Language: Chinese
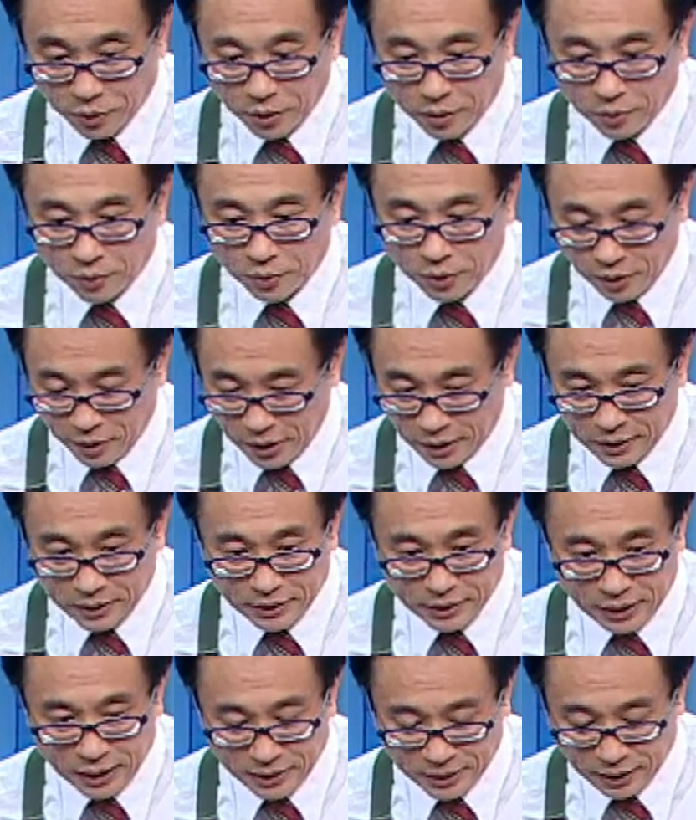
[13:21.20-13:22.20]
对我要看
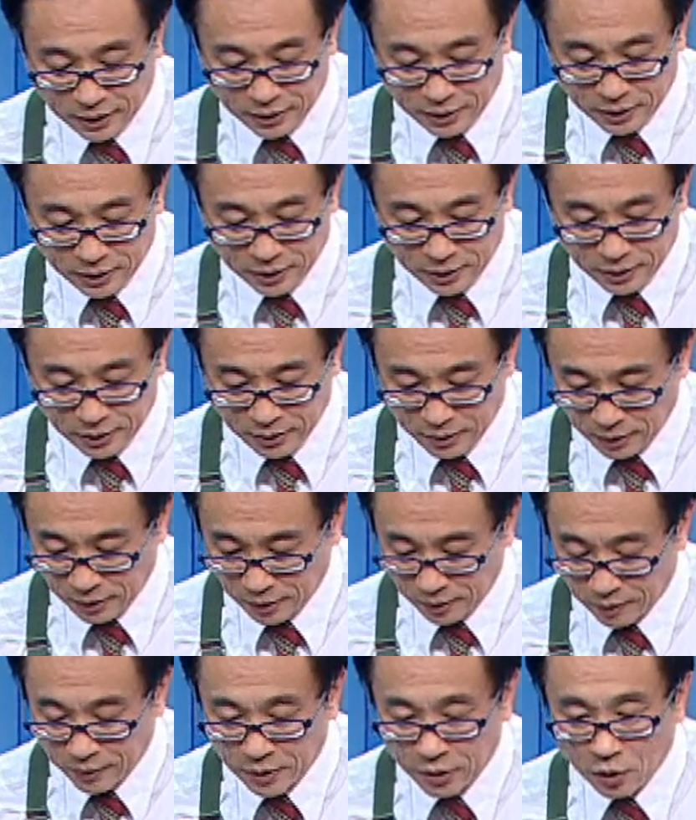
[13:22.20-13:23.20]
跟大家讲这个
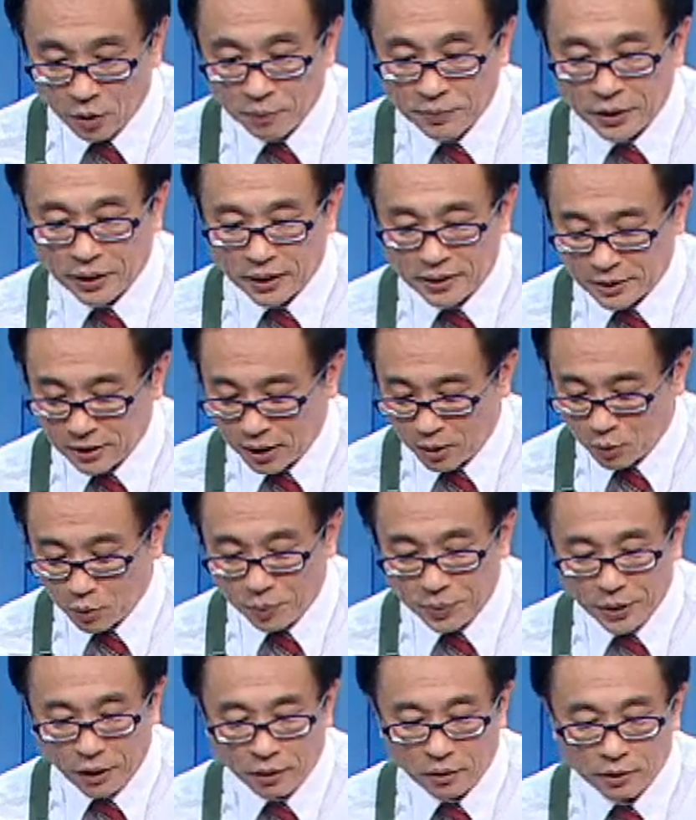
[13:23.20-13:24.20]
啊，我们来看这档股
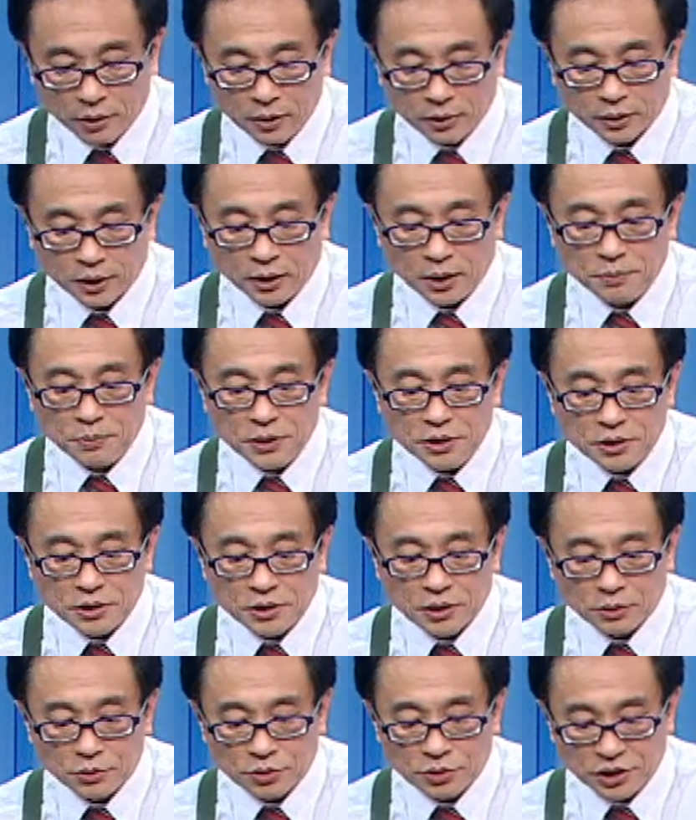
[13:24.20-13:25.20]
票，它的名字
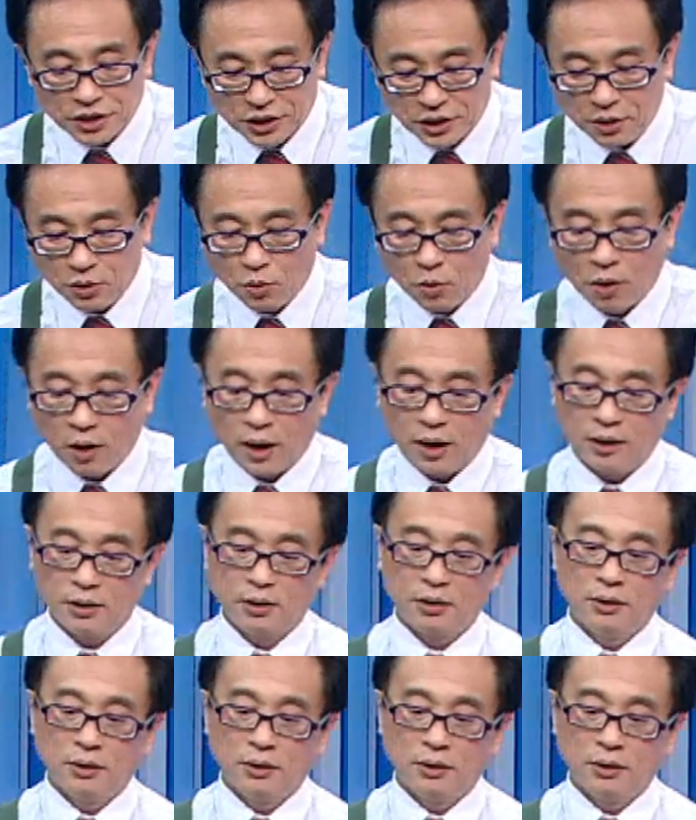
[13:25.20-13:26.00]
叫做精华。